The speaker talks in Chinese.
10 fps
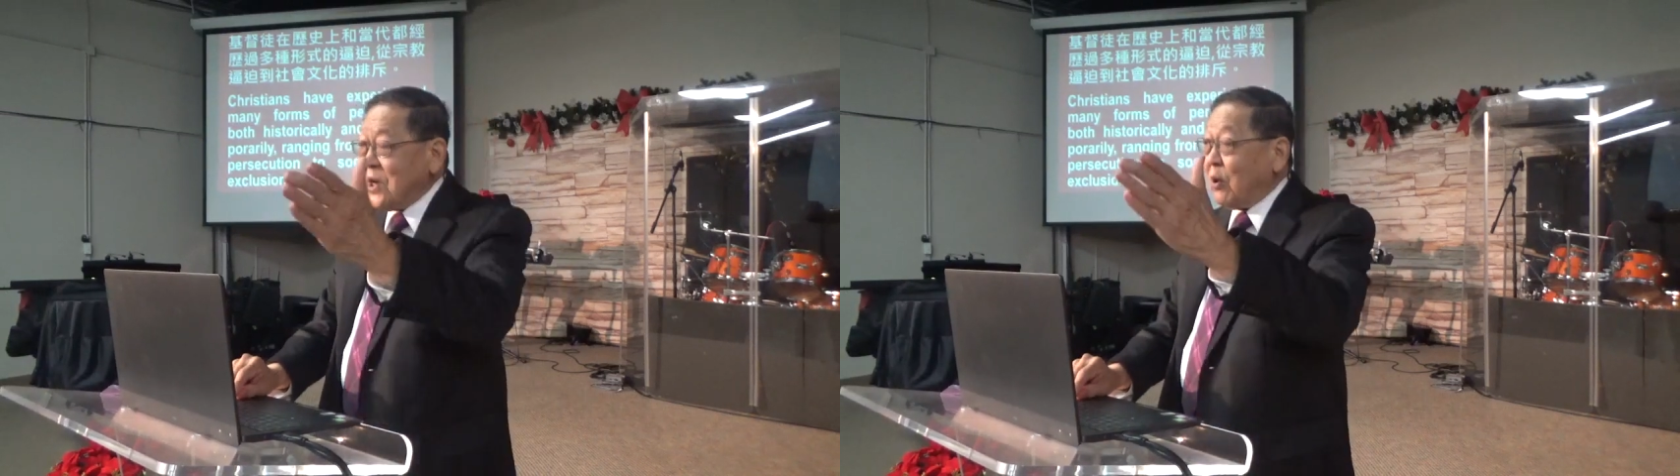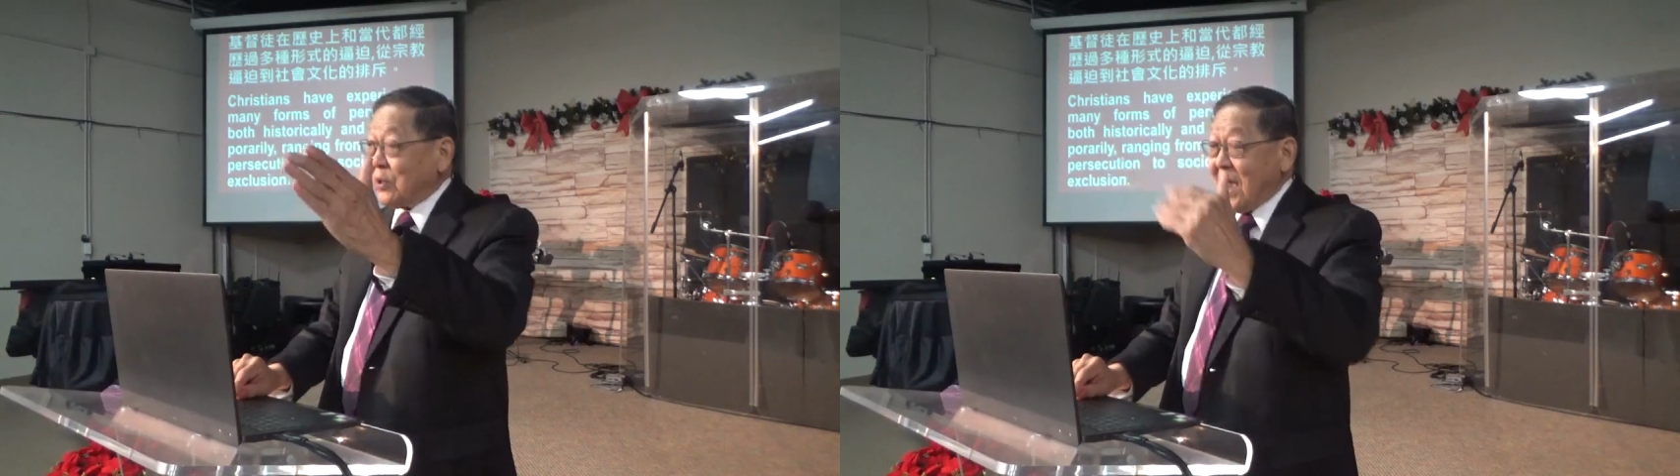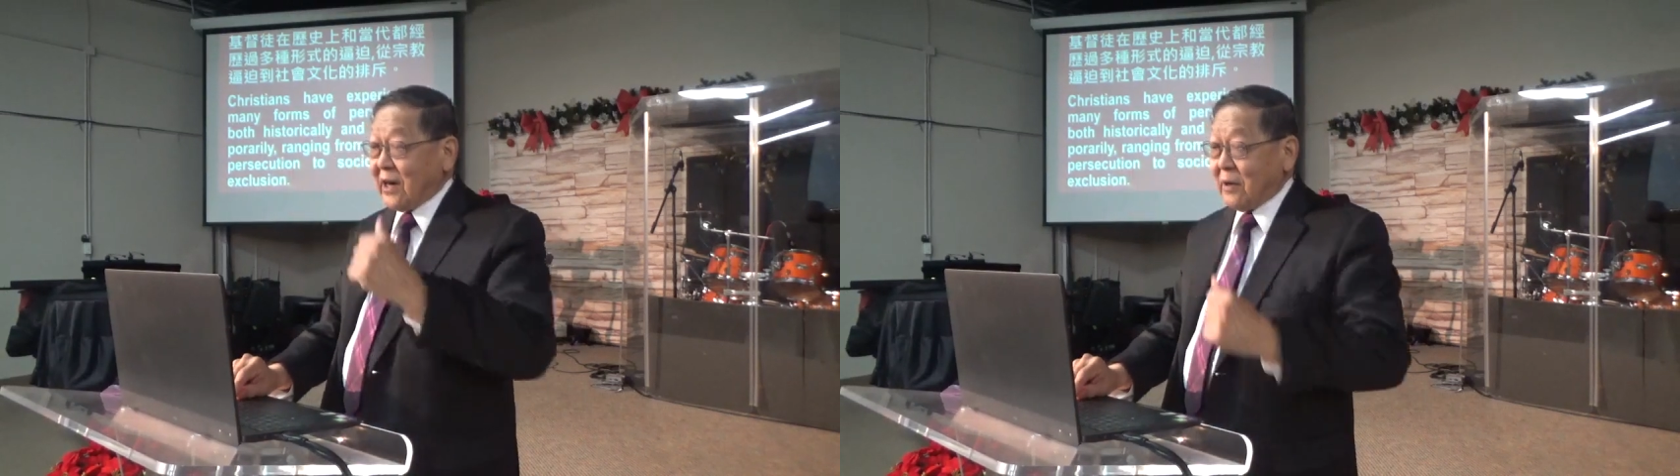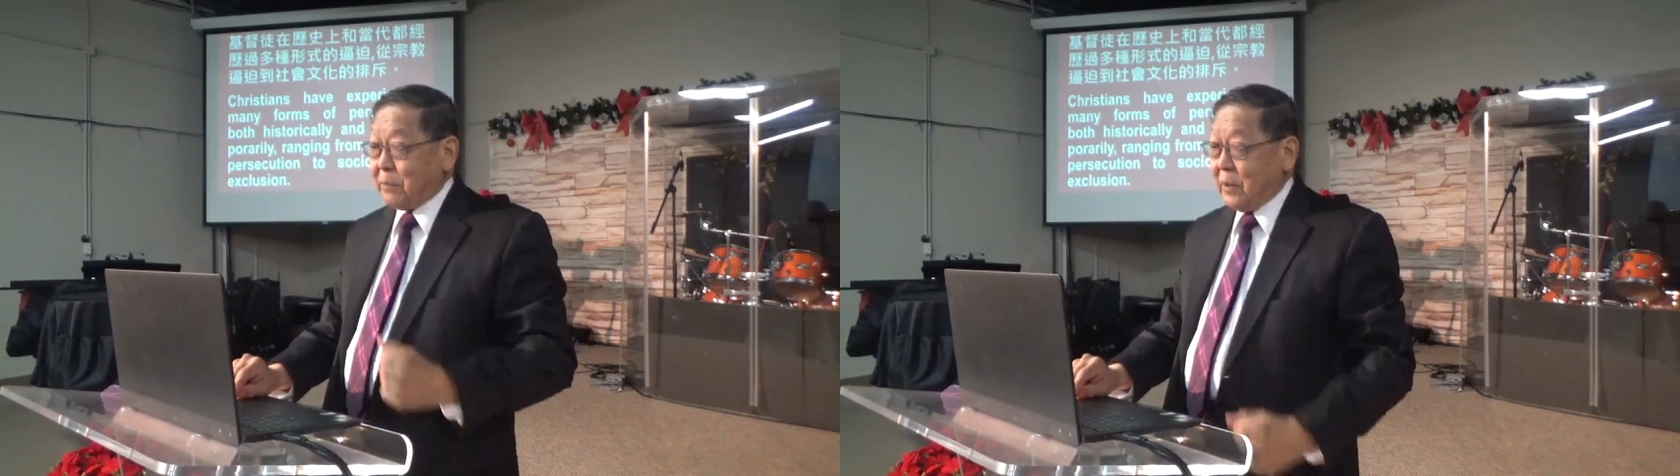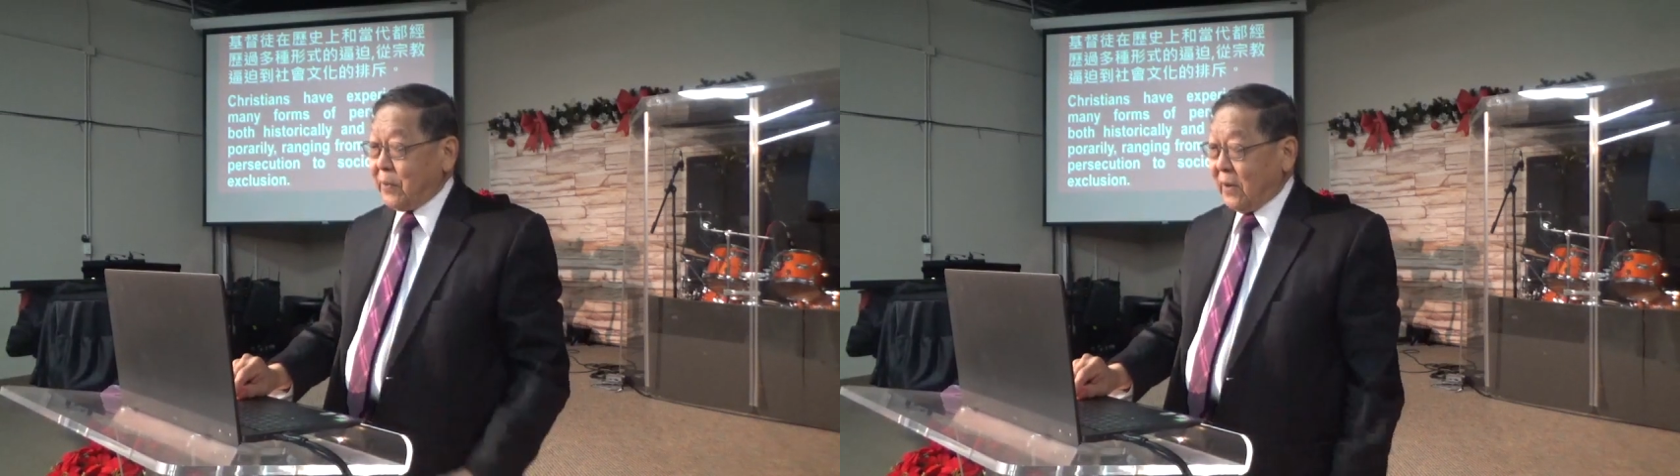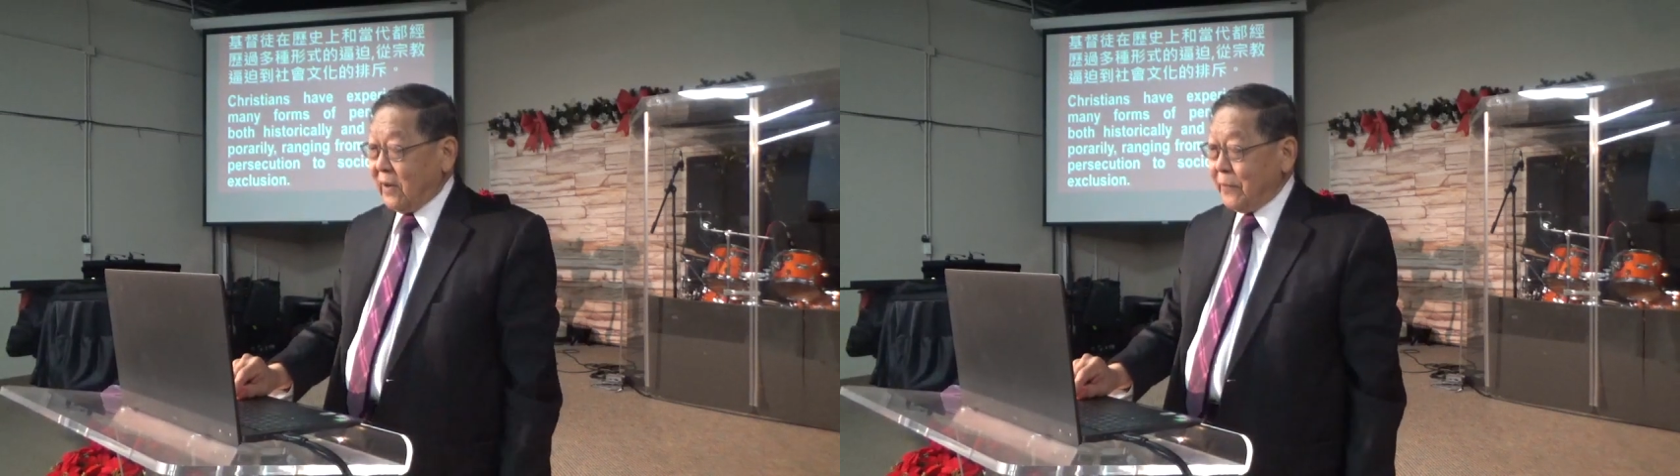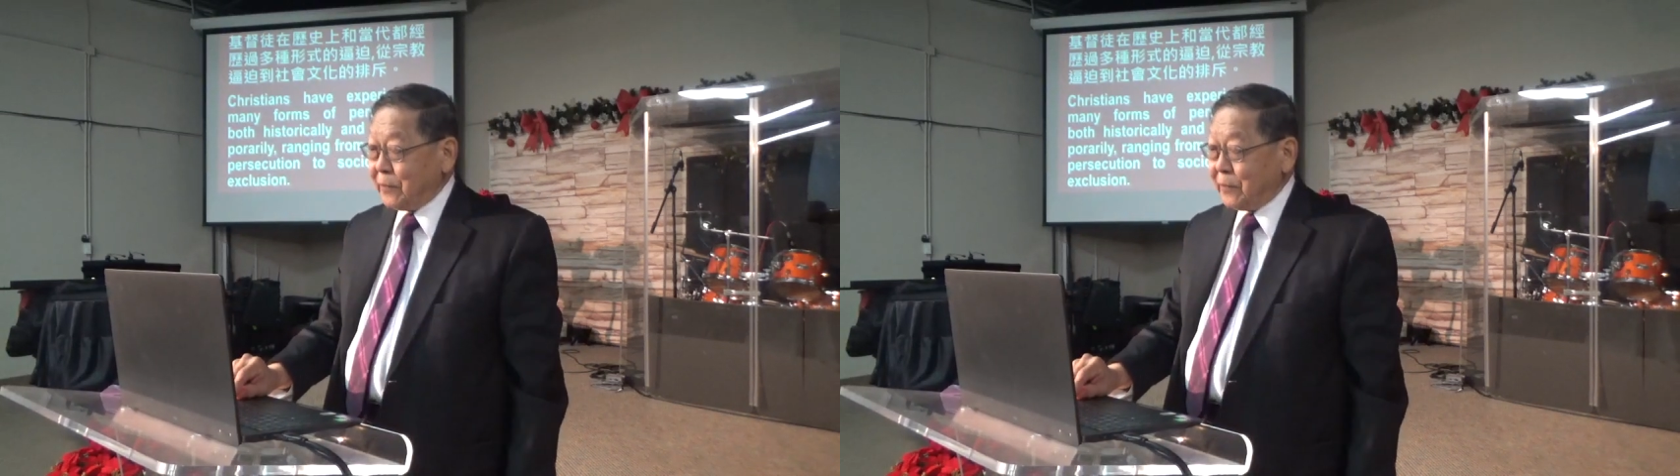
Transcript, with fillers: 教上的逼迫，